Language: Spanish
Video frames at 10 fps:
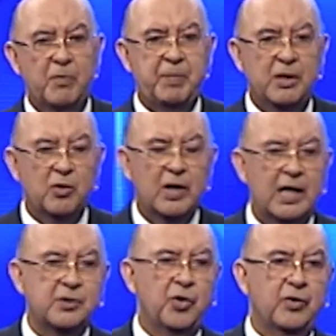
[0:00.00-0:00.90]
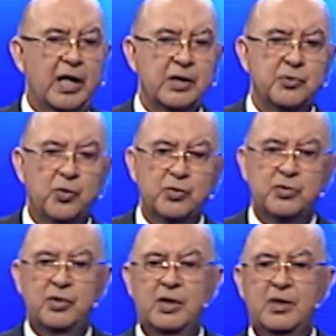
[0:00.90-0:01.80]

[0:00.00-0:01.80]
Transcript: aprendió la lección de Jesús